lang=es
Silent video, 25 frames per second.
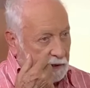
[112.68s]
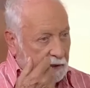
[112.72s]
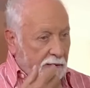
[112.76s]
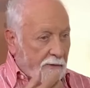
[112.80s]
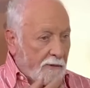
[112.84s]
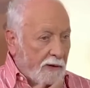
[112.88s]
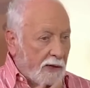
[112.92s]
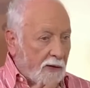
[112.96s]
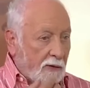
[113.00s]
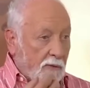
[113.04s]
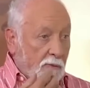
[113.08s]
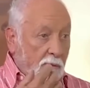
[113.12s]

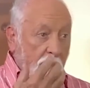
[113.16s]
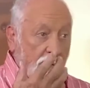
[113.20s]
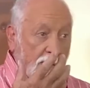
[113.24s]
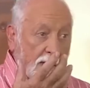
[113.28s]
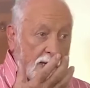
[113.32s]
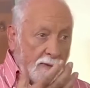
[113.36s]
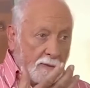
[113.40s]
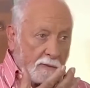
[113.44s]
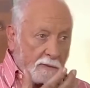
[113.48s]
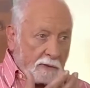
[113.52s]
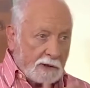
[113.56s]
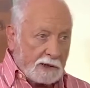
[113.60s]
abajo, muy
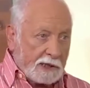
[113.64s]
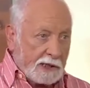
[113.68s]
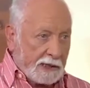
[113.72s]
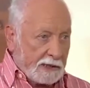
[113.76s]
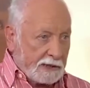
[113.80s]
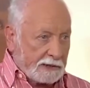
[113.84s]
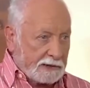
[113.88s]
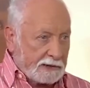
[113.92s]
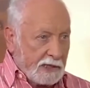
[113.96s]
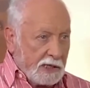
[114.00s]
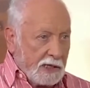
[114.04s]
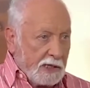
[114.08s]

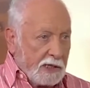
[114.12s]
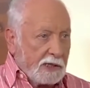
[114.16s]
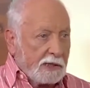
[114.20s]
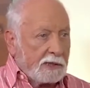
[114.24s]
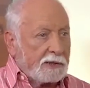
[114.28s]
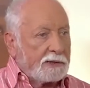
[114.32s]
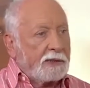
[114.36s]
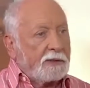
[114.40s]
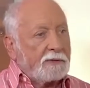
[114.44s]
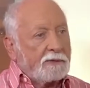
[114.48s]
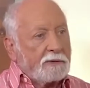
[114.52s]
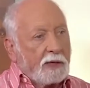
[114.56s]
abultadas,
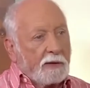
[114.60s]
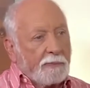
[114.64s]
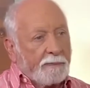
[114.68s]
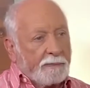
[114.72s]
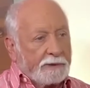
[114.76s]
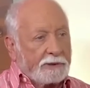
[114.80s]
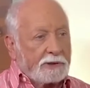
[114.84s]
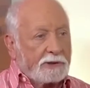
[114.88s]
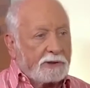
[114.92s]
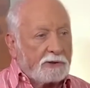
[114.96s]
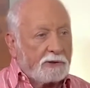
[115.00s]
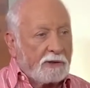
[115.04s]
da una
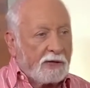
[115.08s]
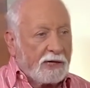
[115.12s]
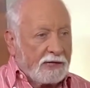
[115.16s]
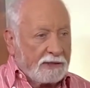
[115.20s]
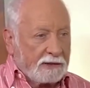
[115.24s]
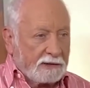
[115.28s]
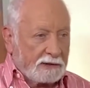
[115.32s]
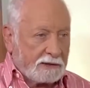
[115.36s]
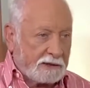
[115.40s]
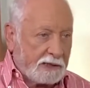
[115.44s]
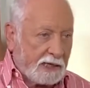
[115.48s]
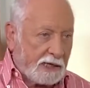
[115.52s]
expresión
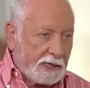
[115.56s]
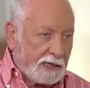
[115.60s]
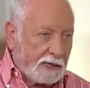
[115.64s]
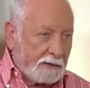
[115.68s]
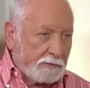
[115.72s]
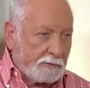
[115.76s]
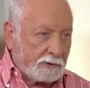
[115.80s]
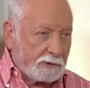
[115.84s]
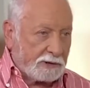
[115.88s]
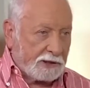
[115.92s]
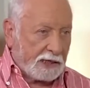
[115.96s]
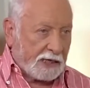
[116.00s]
cansada,
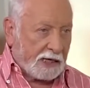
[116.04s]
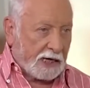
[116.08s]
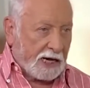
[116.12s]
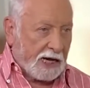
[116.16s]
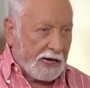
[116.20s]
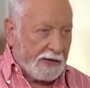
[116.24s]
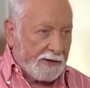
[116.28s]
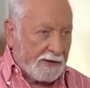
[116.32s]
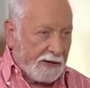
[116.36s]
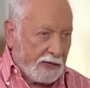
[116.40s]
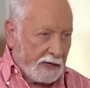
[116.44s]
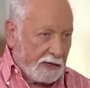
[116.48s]

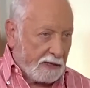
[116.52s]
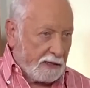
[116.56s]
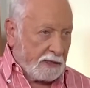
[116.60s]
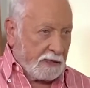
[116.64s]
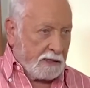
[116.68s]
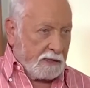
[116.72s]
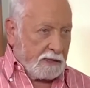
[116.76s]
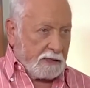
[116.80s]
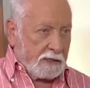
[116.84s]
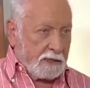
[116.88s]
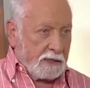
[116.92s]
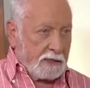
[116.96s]
botargada,
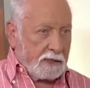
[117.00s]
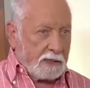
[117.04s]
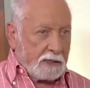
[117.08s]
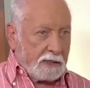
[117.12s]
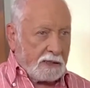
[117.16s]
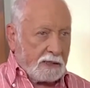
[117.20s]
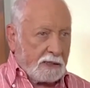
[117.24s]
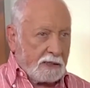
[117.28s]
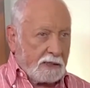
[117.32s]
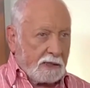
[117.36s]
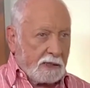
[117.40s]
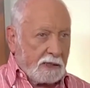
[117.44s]

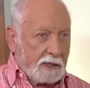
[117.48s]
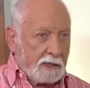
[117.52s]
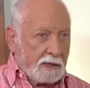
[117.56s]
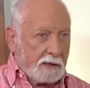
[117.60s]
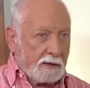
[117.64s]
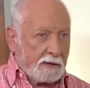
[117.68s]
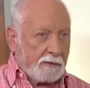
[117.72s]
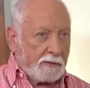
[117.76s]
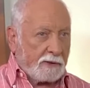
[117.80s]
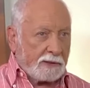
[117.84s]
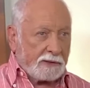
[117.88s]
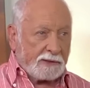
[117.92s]

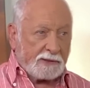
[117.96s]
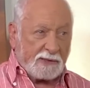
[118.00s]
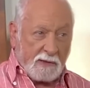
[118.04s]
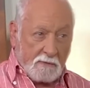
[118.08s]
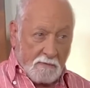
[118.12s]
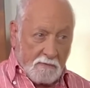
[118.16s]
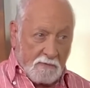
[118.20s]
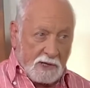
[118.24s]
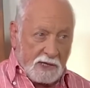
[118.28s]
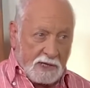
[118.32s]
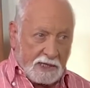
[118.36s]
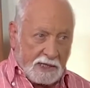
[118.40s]
eh,
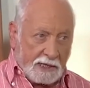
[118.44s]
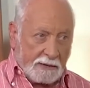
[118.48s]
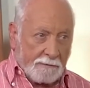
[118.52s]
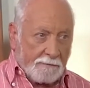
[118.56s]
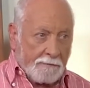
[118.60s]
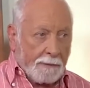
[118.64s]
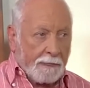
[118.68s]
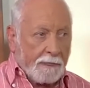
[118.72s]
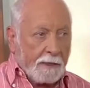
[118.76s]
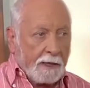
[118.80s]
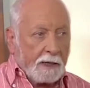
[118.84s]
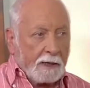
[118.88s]
sin vida.
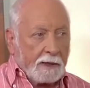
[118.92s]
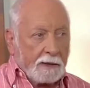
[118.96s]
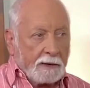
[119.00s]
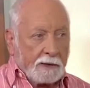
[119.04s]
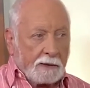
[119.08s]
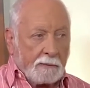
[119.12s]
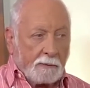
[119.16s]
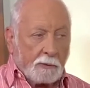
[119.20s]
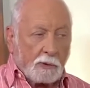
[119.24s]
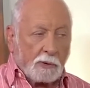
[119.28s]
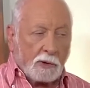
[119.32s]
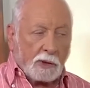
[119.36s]

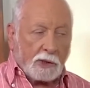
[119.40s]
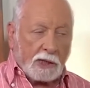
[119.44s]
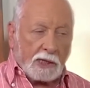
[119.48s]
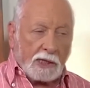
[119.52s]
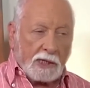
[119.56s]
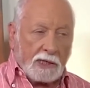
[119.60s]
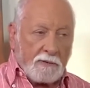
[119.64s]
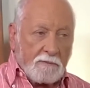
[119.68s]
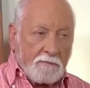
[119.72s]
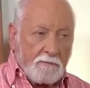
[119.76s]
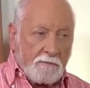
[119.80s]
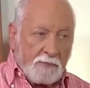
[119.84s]
De modo que
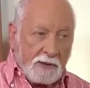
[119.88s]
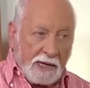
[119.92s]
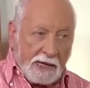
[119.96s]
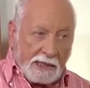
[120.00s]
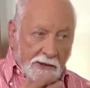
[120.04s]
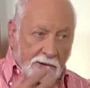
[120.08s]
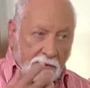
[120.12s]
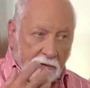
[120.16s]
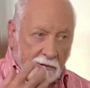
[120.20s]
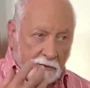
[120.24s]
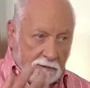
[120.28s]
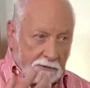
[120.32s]

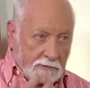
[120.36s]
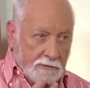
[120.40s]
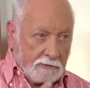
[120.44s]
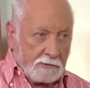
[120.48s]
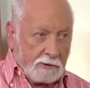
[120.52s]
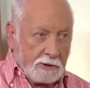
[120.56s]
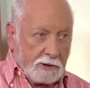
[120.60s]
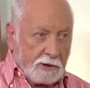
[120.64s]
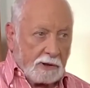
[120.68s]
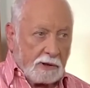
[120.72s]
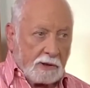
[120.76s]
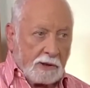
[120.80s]
limpiando,
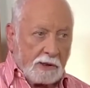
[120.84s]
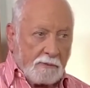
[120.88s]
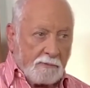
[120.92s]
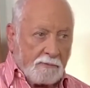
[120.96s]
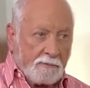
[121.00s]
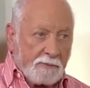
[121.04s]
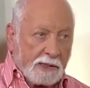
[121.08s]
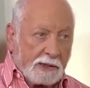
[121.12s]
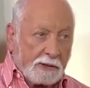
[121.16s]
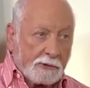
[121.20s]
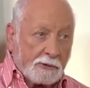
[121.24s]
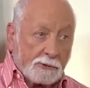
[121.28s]

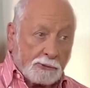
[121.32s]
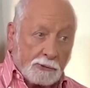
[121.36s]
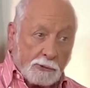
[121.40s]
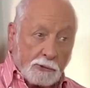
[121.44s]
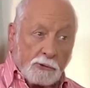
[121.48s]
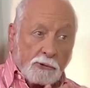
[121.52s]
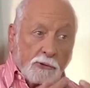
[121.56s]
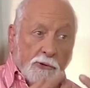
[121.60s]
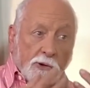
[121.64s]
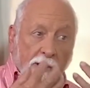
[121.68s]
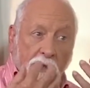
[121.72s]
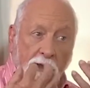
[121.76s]
limpiando
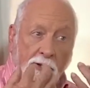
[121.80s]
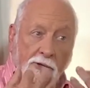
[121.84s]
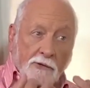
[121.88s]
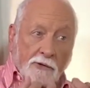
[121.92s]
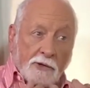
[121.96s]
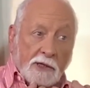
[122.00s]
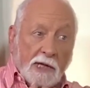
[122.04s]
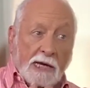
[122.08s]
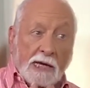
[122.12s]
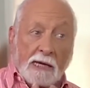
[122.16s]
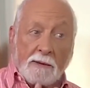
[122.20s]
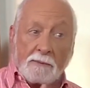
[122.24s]
todo lo que
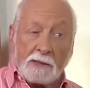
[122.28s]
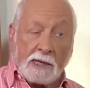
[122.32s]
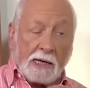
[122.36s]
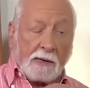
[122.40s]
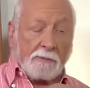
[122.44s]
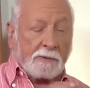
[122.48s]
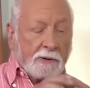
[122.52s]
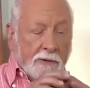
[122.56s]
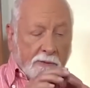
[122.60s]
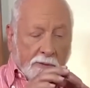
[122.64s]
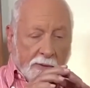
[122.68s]
rodea la mirada, porque